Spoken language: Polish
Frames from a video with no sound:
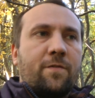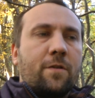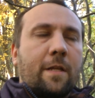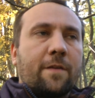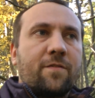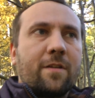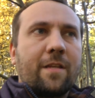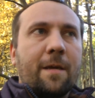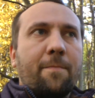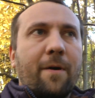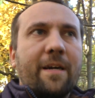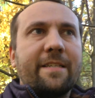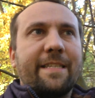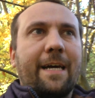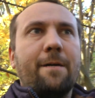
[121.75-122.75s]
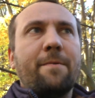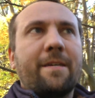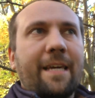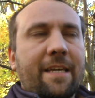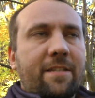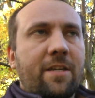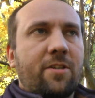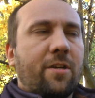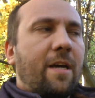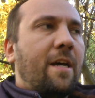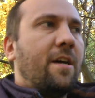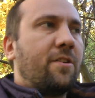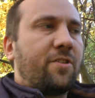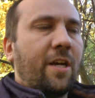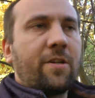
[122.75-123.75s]
wśród tych wszystkich moich znajomych jest też
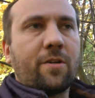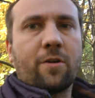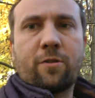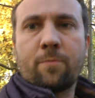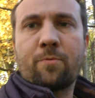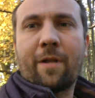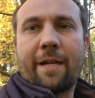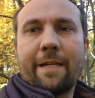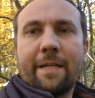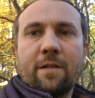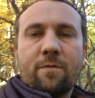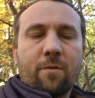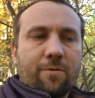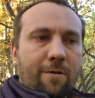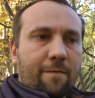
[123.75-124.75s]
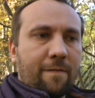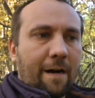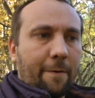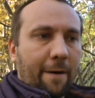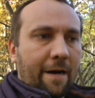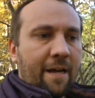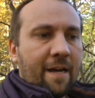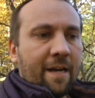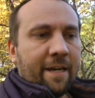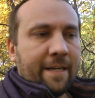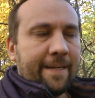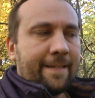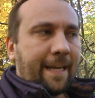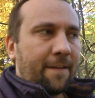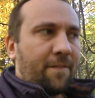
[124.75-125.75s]
część osób, która na nich głosowała.
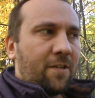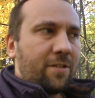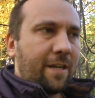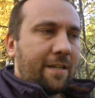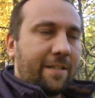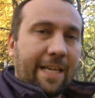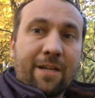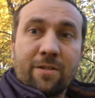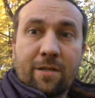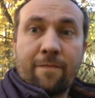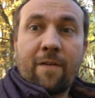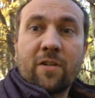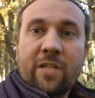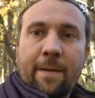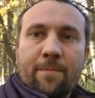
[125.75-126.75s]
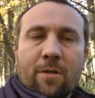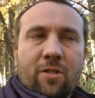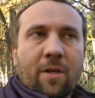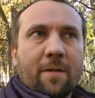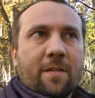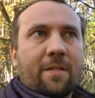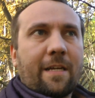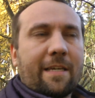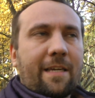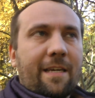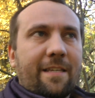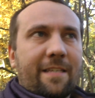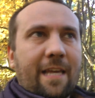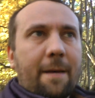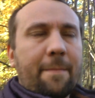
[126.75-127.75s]
I zazwyczaj z tego co ważyłem, to się
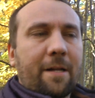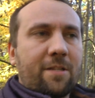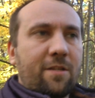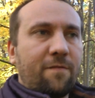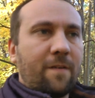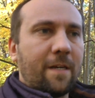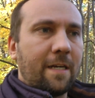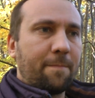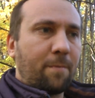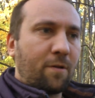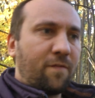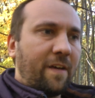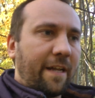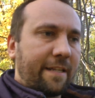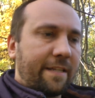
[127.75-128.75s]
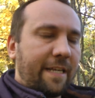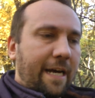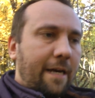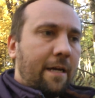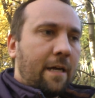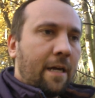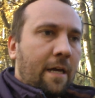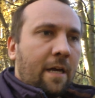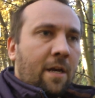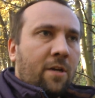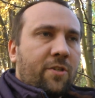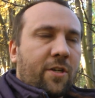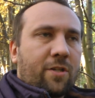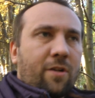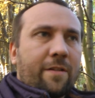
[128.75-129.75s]
taki schemat potwierdza,
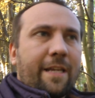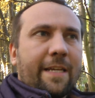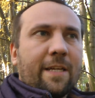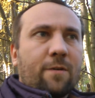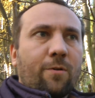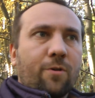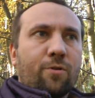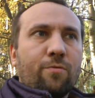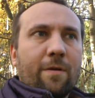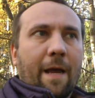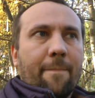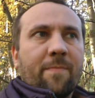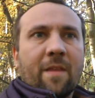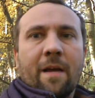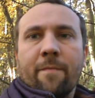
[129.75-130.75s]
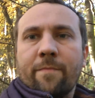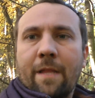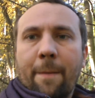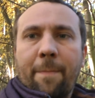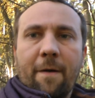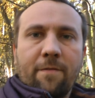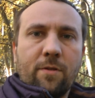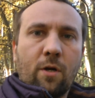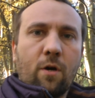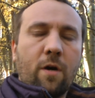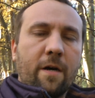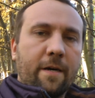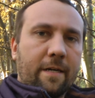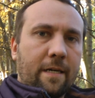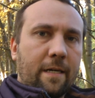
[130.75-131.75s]
że kto na nich głosuje. Na pewno
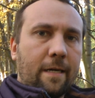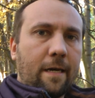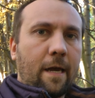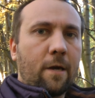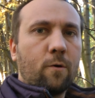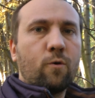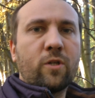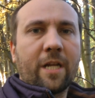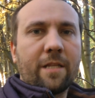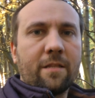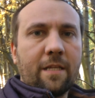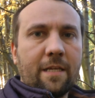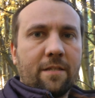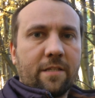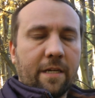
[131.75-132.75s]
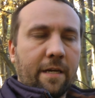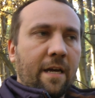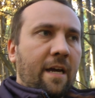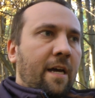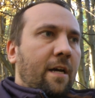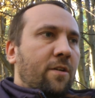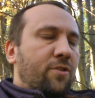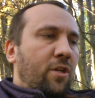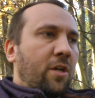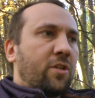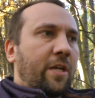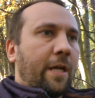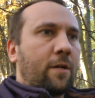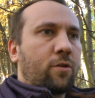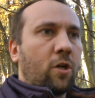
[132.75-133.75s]
y, urzędnicy, Czyli
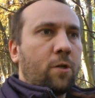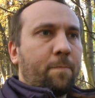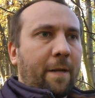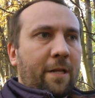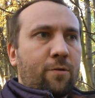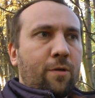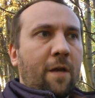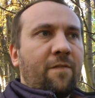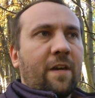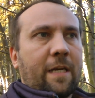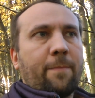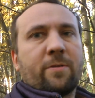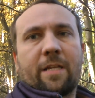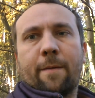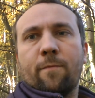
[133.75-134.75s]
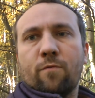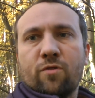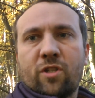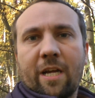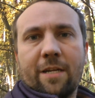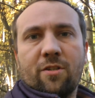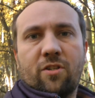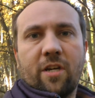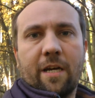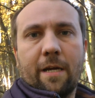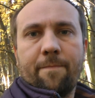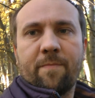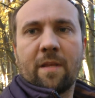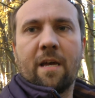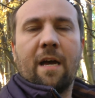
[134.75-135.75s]
jeżeli ktoś pracuje w jakimś tam urzędzie,
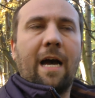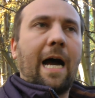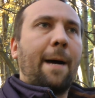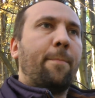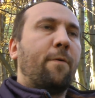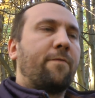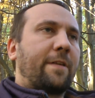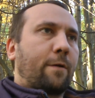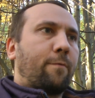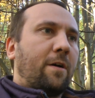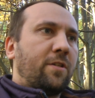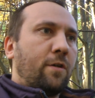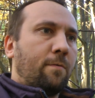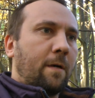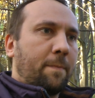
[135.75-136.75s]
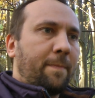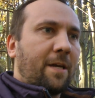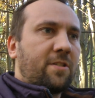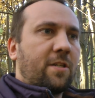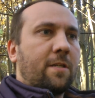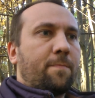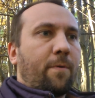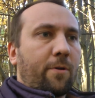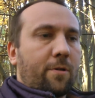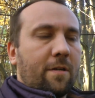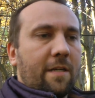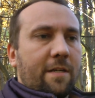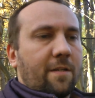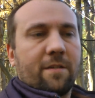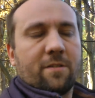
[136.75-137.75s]
albo w zakładzie ubezpieczeń
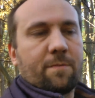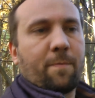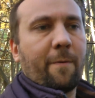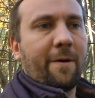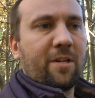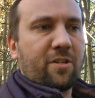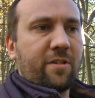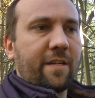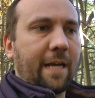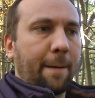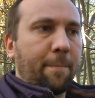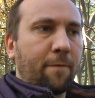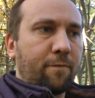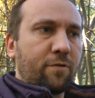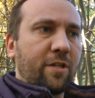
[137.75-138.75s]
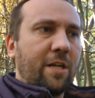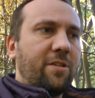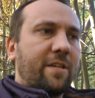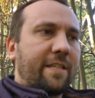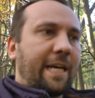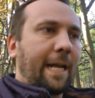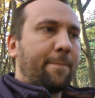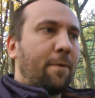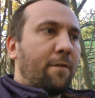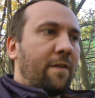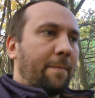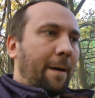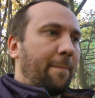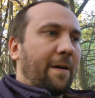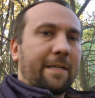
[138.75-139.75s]
e, społecznych, albo w urzędzie
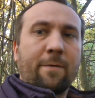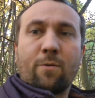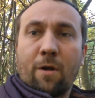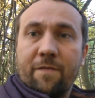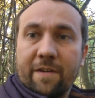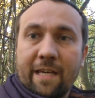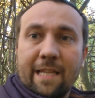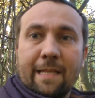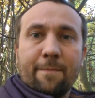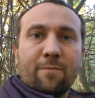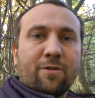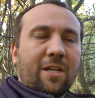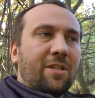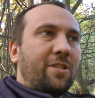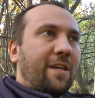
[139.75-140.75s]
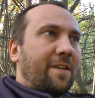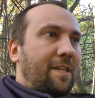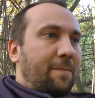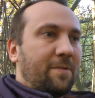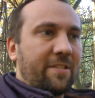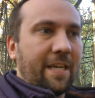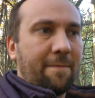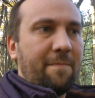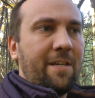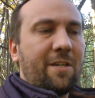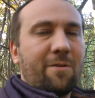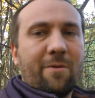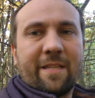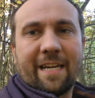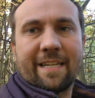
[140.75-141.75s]
skarbowym, albo jakimkolwiek innym urzędzie, jakimś
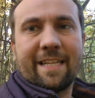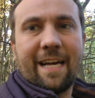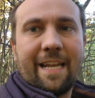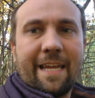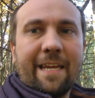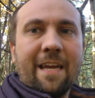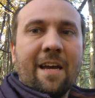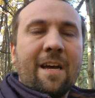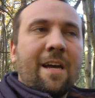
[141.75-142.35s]
sejmiku i tak dalej,